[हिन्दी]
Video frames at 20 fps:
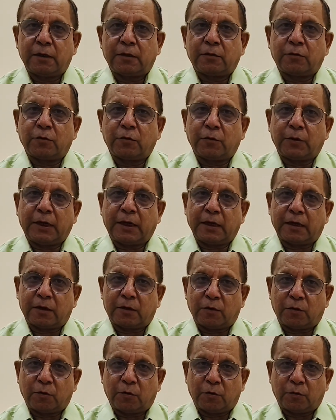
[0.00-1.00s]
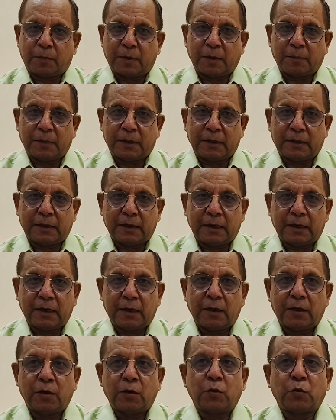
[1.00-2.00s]
तो एक करोड़ रुपया मिलता है
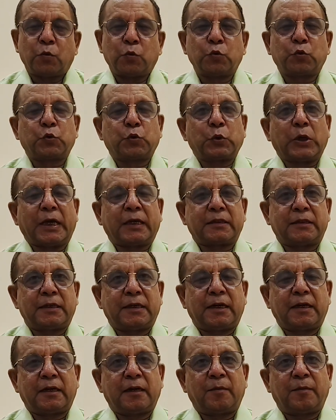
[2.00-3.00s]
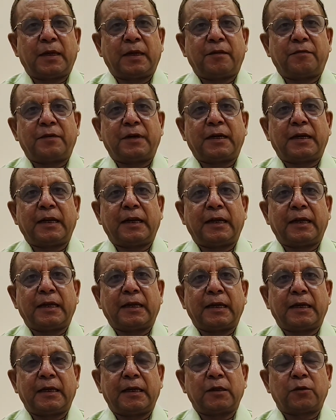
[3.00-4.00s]
उस एक्सीडेंटल बेनिफिट लेने के
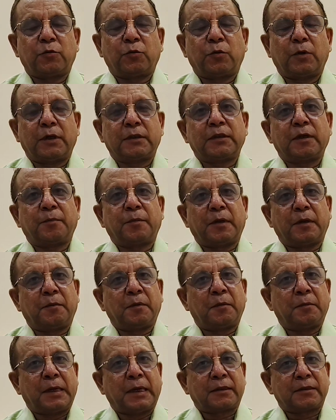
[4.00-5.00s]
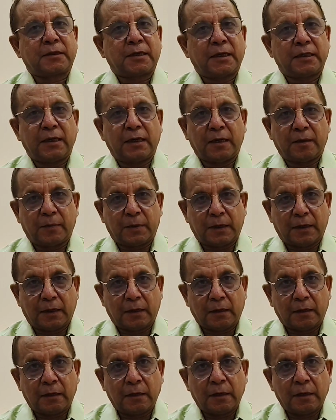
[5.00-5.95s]
लिए थोड़ा सा प्रीमियम एक्स्ट्रा देना पड़ेगा